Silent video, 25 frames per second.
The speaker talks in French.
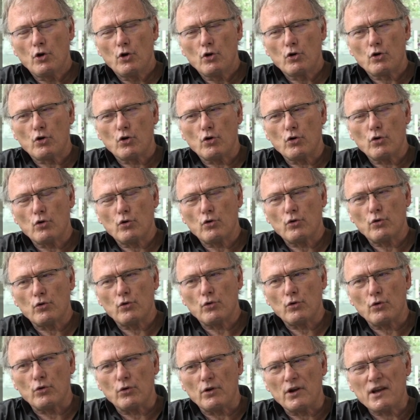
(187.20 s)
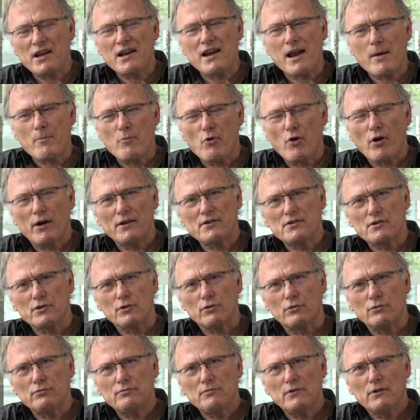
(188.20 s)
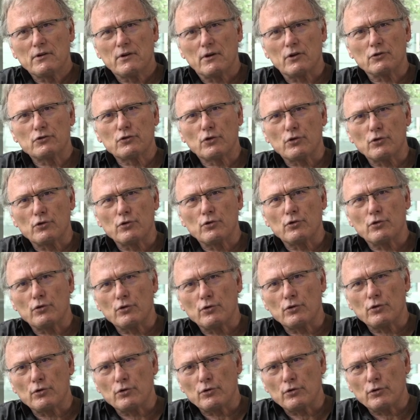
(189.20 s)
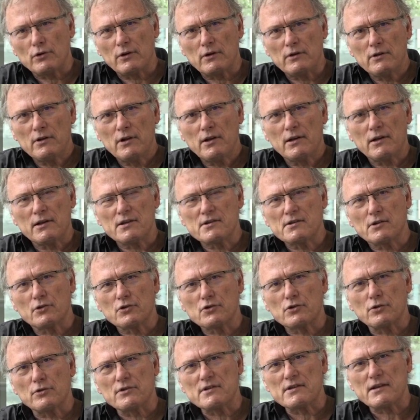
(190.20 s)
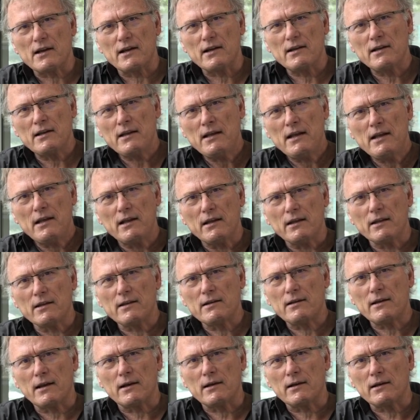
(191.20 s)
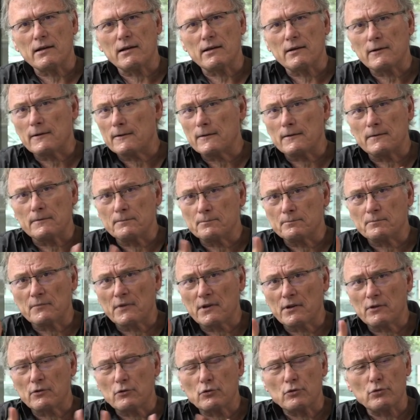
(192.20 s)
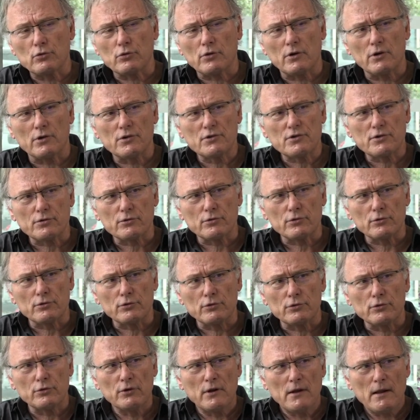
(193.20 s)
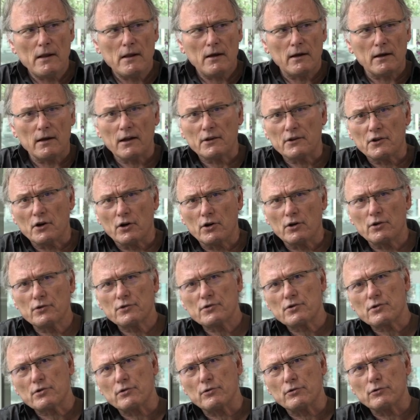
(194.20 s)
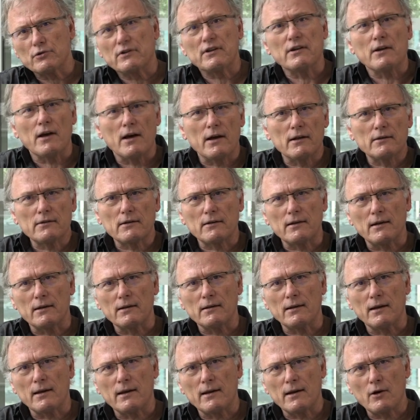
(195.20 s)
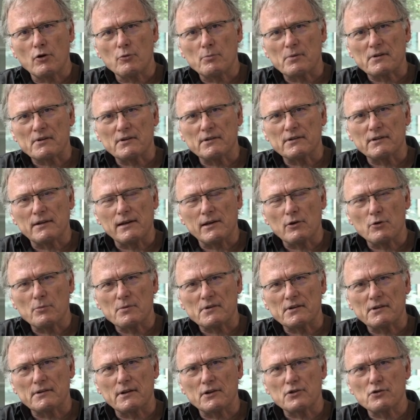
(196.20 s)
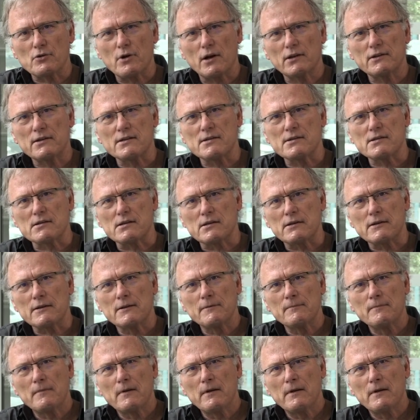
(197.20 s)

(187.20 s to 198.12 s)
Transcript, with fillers: co-élaboration entre les sciences sociales et, la, et en l'occurrence euh, la danse, le théâtre, la, les représentations artistiques.